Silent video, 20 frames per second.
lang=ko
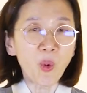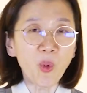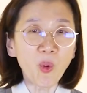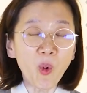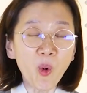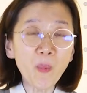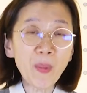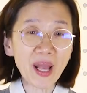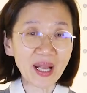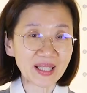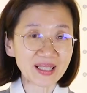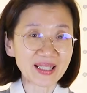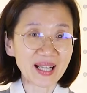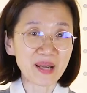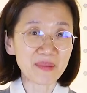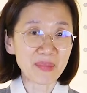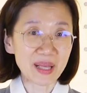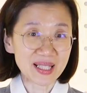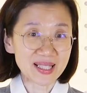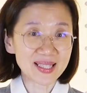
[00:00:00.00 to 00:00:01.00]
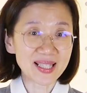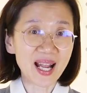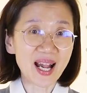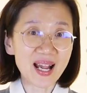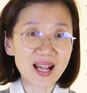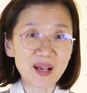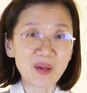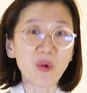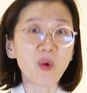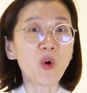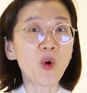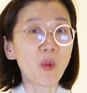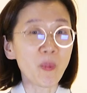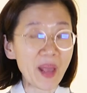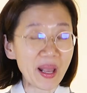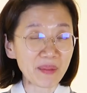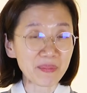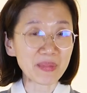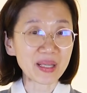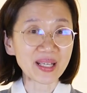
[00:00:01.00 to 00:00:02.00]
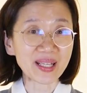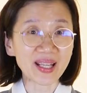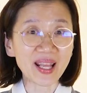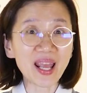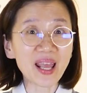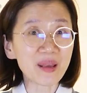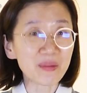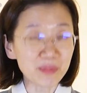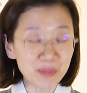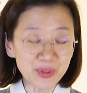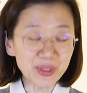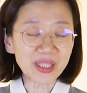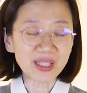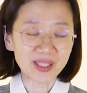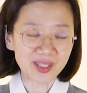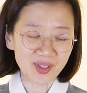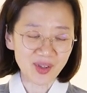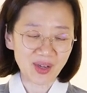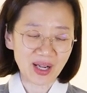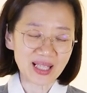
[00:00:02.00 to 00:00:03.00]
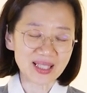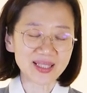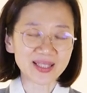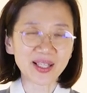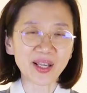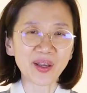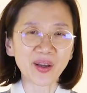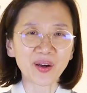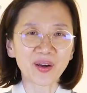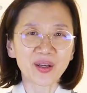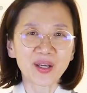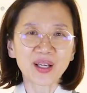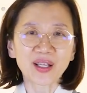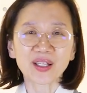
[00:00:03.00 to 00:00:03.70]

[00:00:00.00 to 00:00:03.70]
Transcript: 500g의 쌀, 500ml의 물이 들어갔어요.